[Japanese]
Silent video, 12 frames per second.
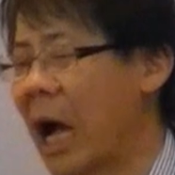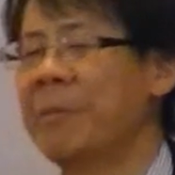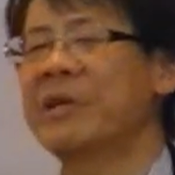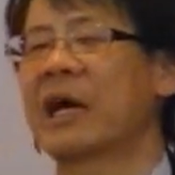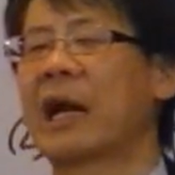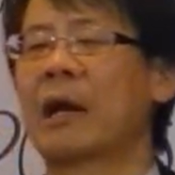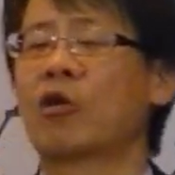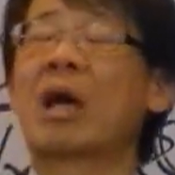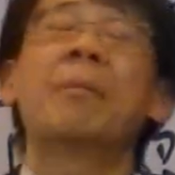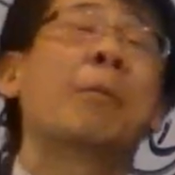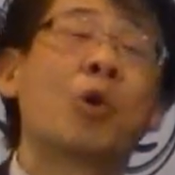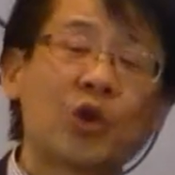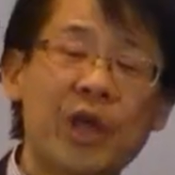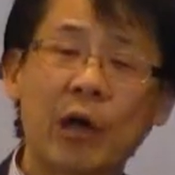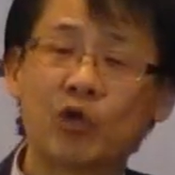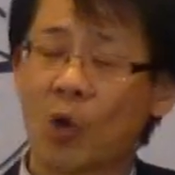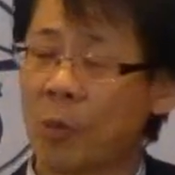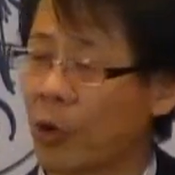神からの賜物で
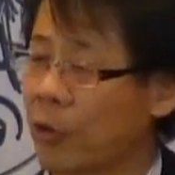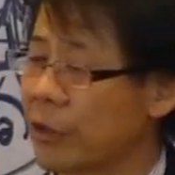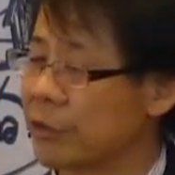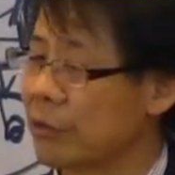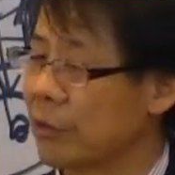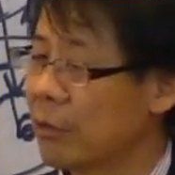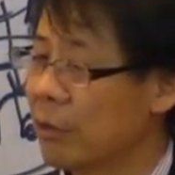あると思うのです